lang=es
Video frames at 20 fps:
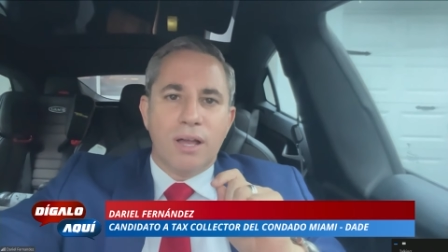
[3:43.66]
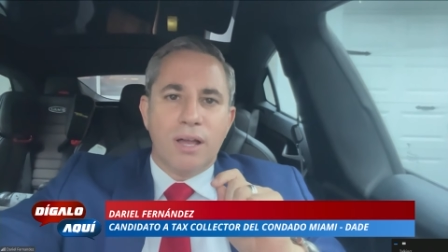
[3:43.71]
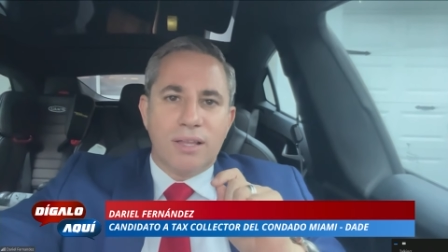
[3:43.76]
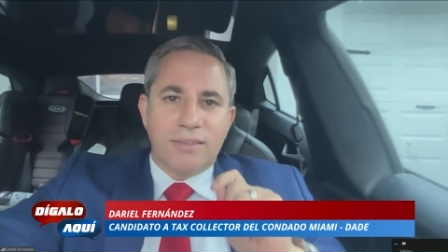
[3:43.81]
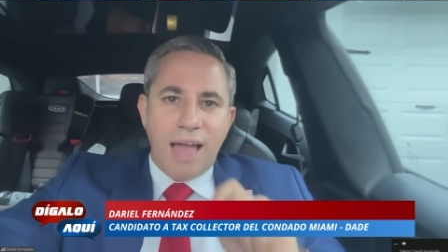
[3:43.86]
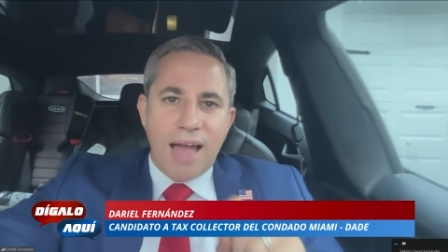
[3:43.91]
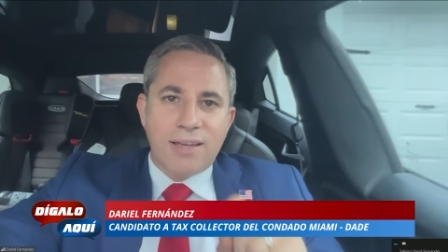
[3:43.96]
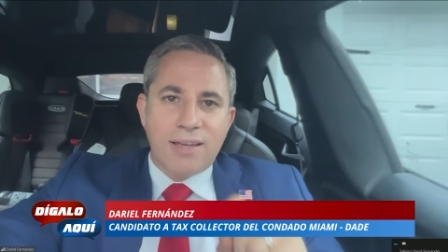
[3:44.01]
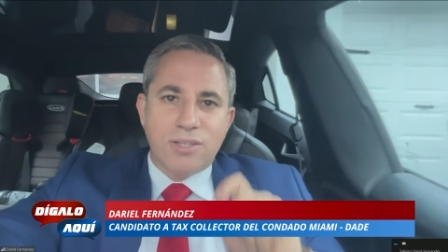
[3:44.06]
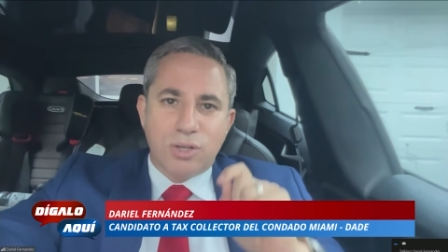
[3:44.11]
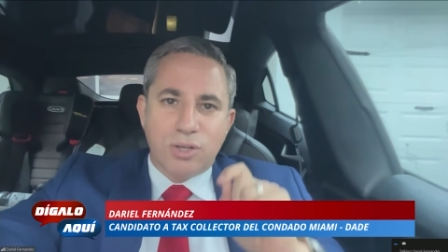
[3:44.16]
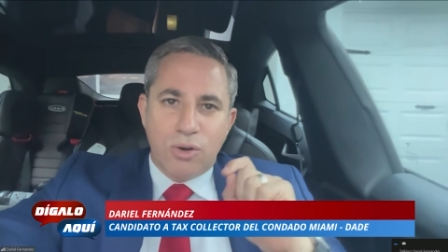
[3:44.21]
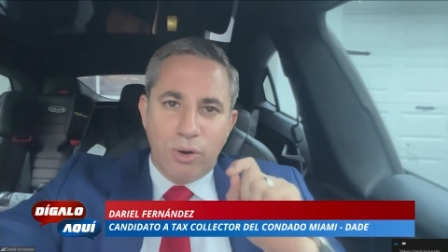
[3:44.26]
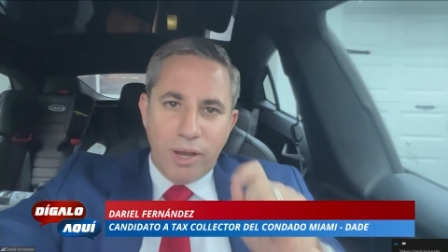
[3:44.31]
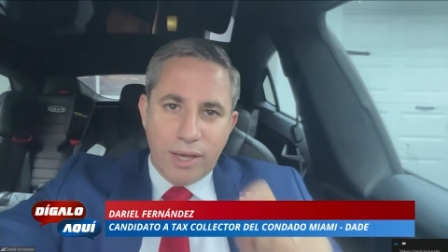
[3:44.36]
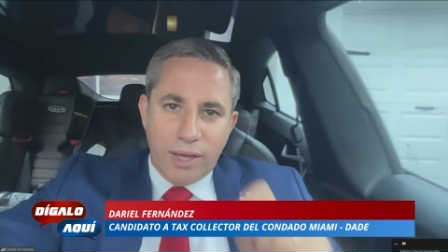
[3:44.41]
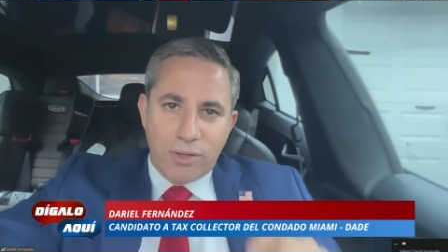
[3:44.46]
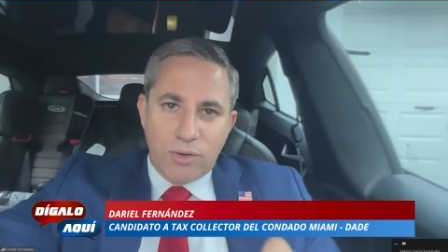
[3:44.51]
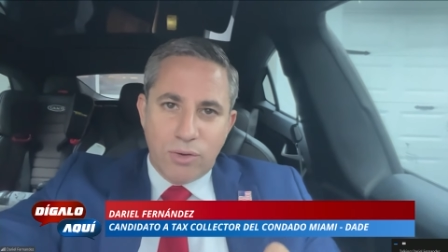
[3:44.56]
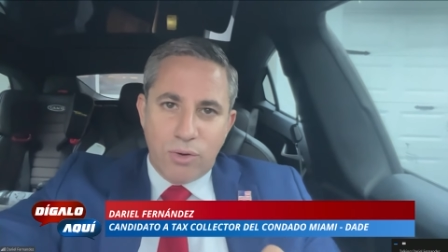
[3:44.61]
tax
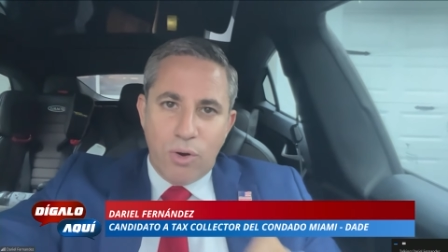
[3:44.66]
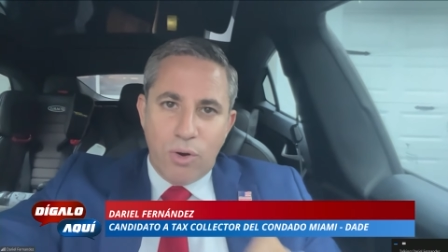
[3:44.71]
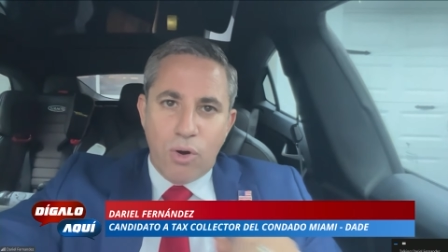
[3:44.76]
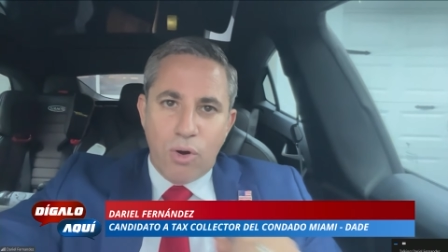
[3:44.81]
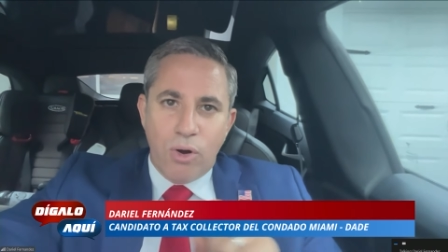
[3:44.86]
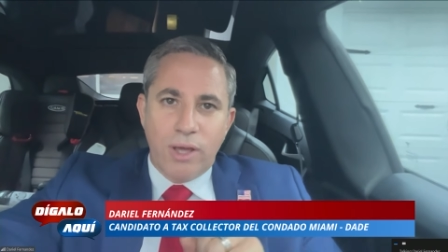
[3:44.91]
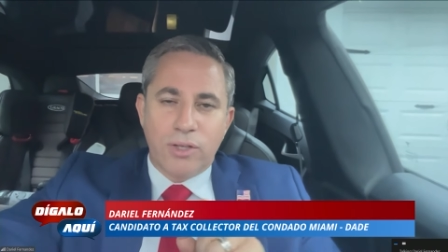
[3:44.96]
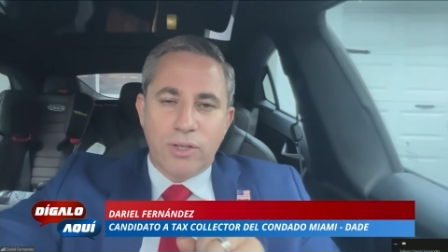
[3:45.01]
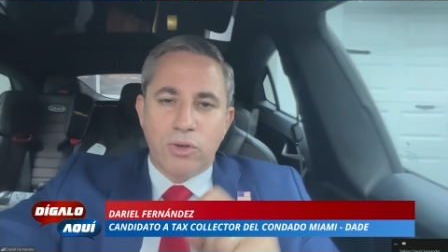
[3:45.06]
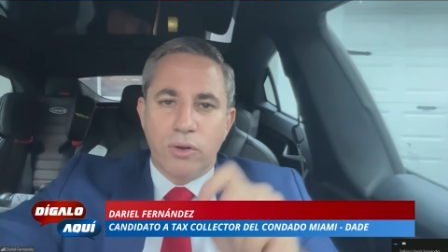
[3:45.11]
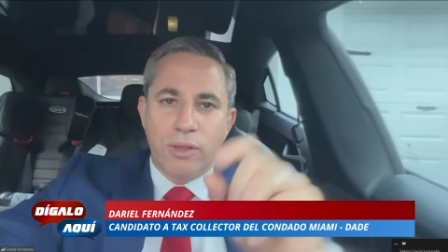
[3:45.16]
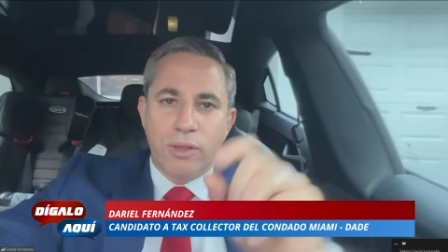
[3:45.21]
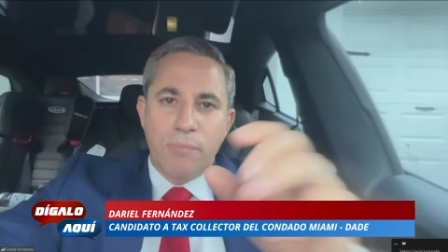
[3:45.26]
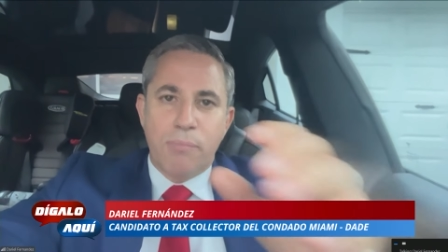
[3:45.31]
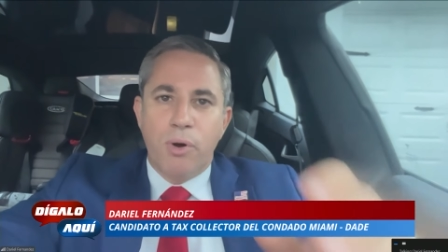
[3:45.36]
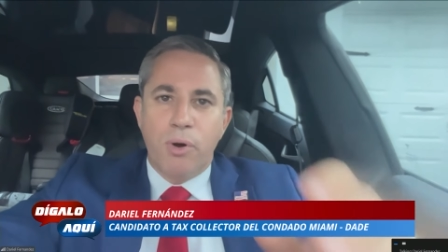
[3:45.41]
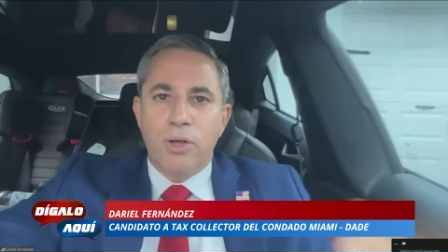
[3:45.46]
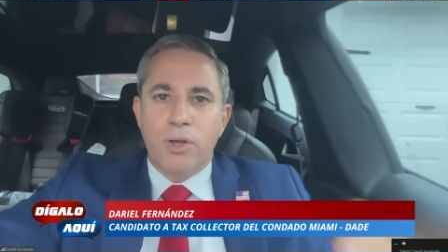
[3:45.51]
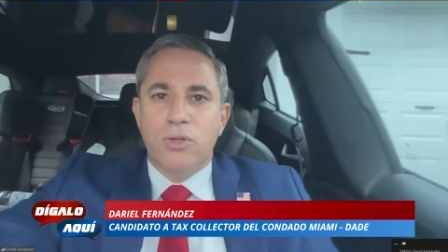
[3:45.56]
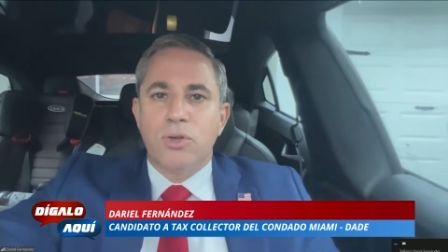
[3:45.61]
collector o colector de
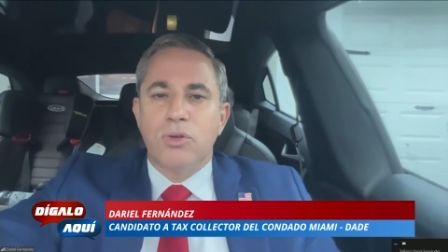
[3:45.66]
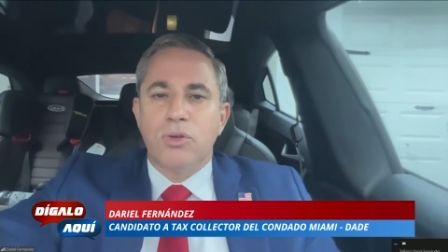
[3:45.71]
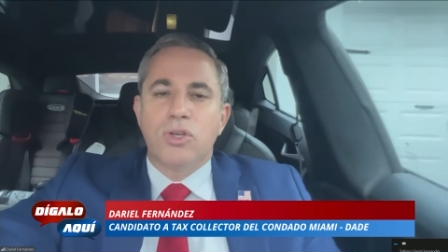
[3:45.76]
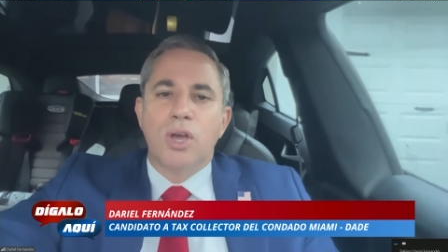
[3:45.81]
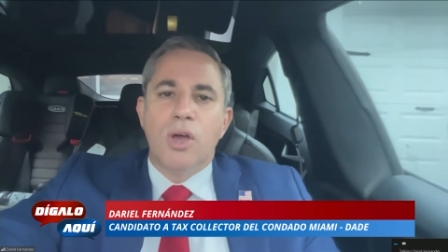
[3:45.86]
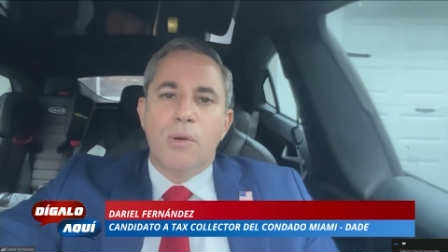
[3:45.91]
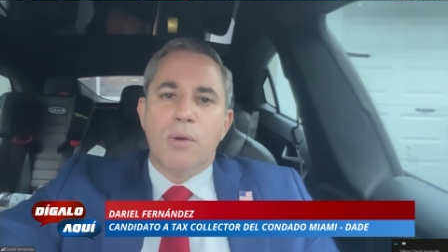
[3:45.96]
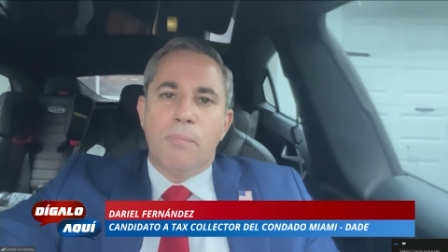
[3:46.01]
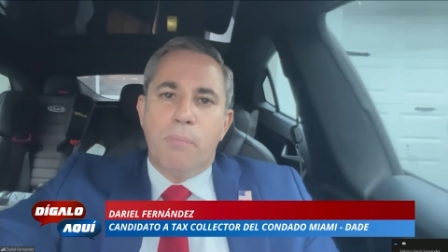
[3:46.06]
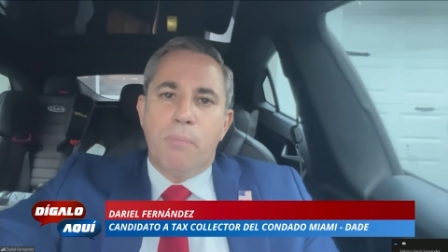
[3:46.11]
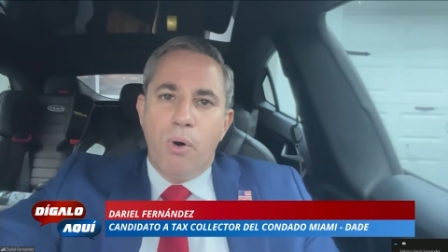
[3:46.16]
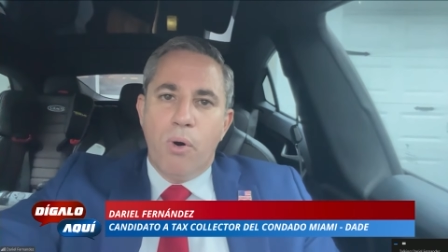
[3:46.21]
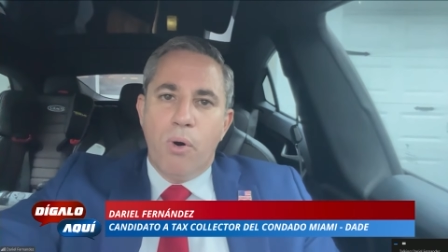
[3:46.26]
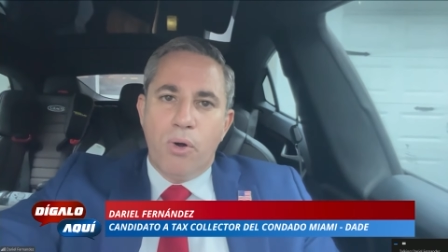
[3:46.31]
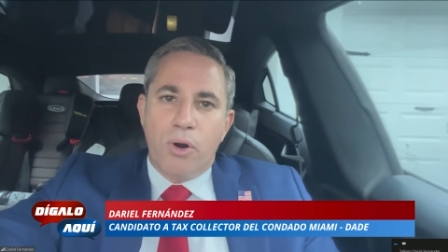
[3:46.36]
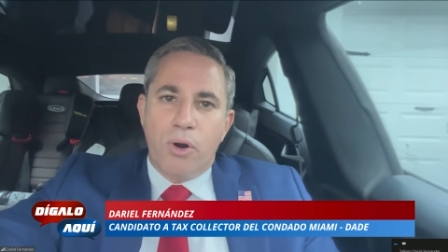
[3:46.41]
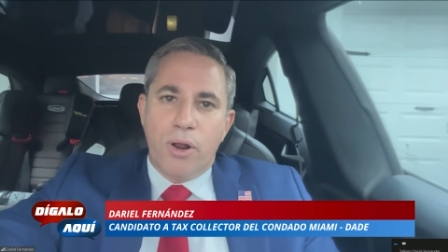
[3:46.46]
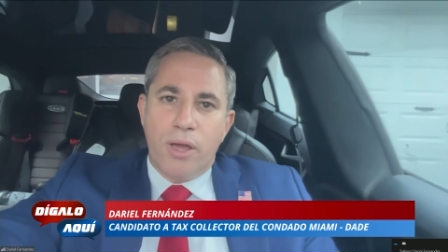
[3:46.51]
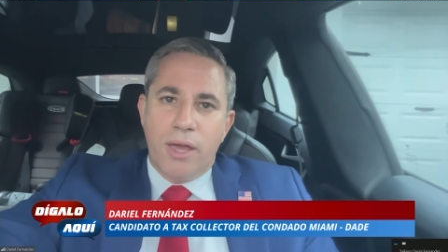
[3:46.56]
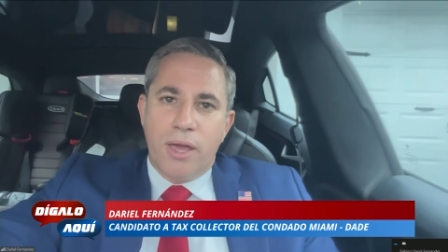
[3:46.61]
impuestos
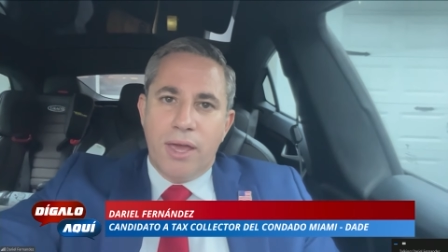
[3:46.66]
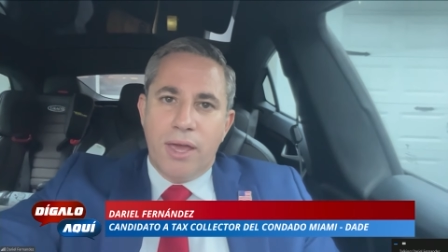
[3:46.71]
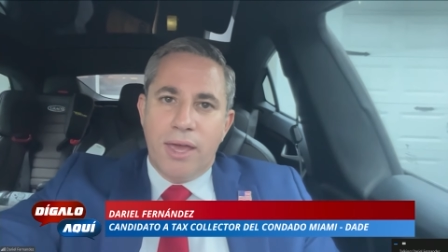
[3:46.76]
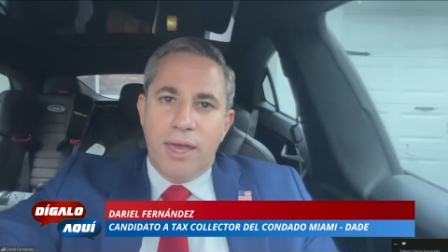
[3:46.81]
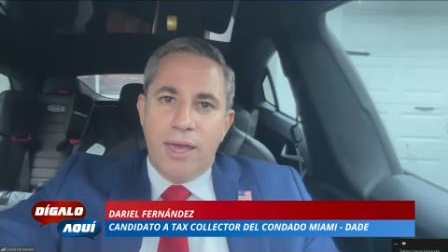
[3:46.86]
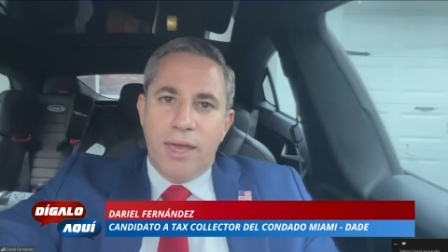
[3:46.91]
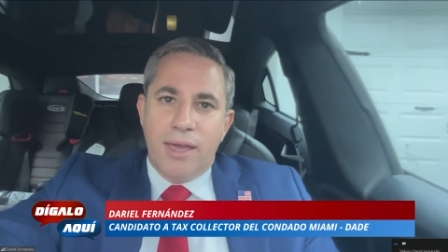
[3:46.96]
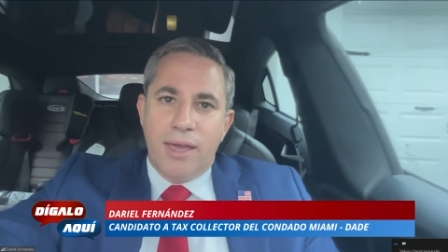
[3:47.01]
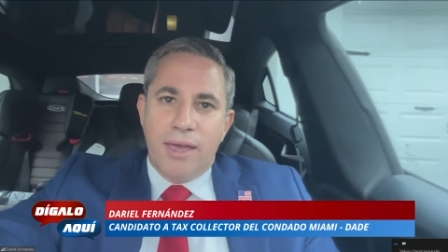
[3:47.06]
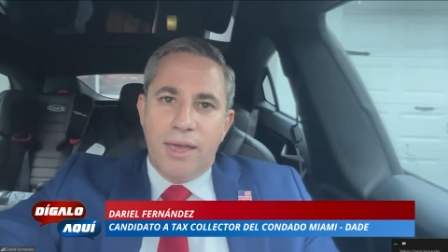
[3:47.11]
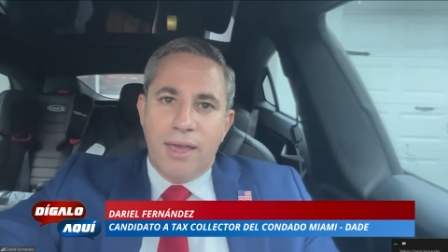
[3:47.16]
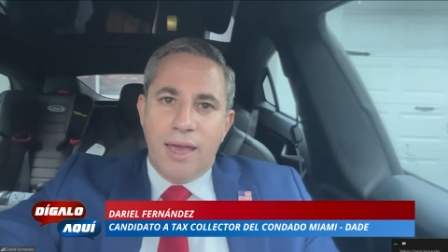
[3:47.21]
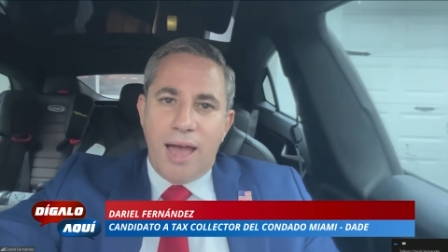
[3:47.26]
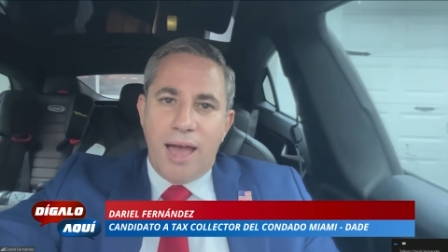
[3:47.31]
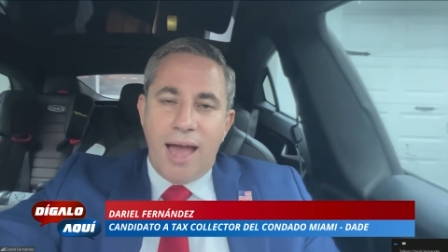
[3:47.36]
por eh,